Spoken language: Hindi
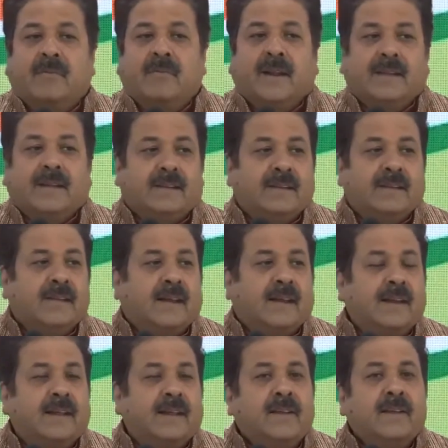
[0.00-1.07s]
को बढ़ाते जा
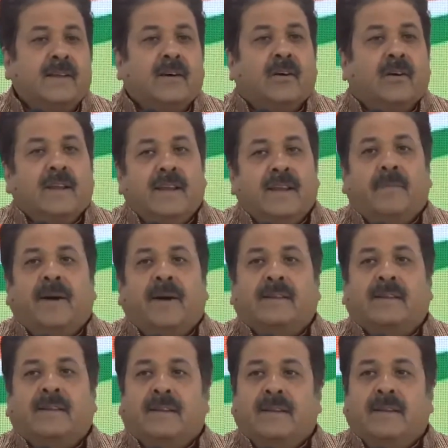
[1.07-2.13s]
रहे हैं और ये
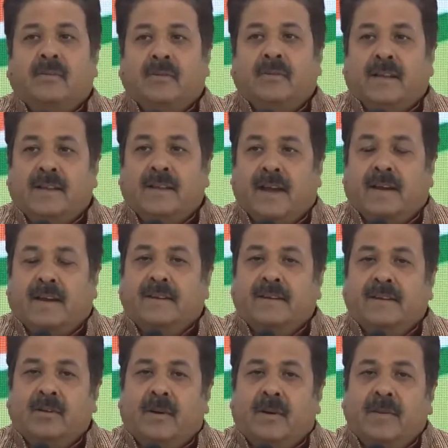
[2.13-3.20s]
बात करने को तैयार
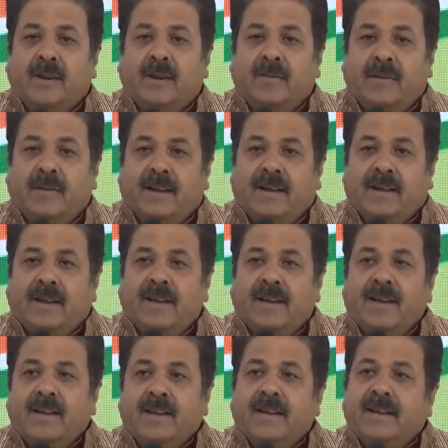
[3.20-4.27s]
नहीं तो हमारी मांग है
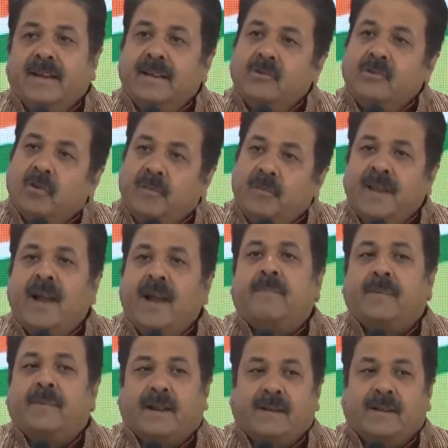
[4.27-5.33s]
कि जो भी
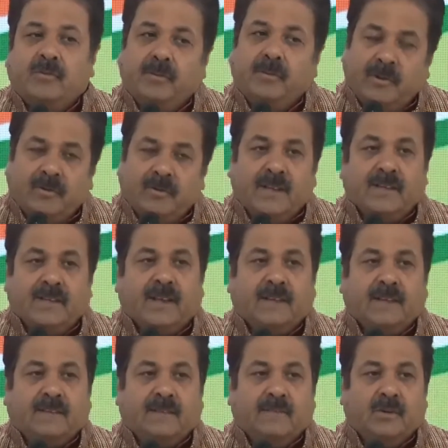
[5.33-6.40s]
आप करें जो भी उनके
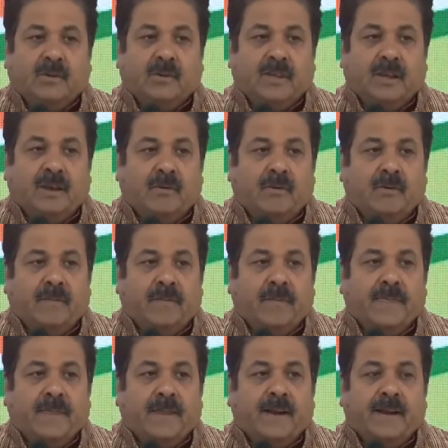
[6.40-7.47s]
साथ समझौता हो
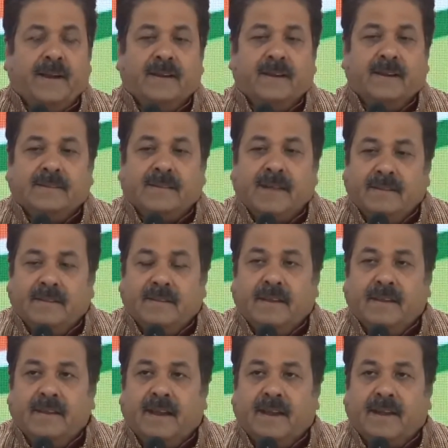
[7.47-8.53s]
अगर किसान
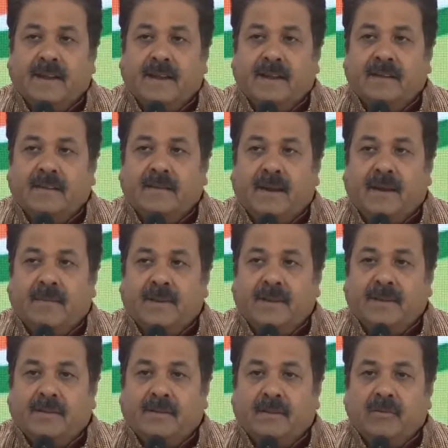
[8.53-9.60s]
तैयार हैं
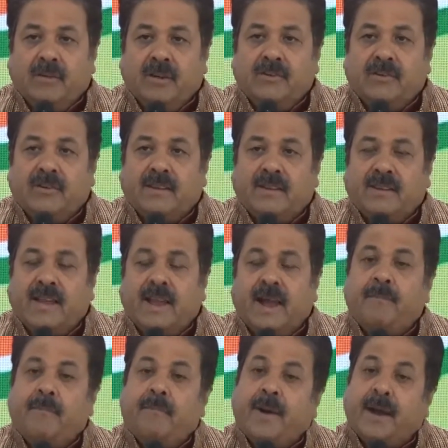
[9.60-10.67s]
अपनी उनकी शर्तें
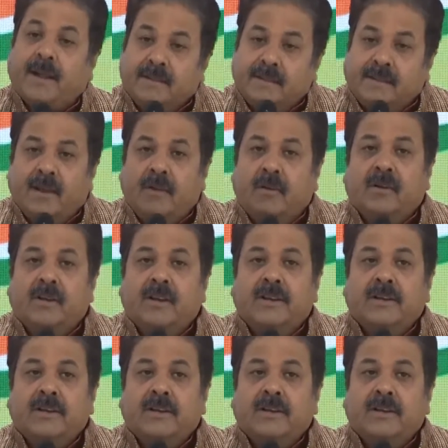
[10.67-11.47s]
आप मानते हो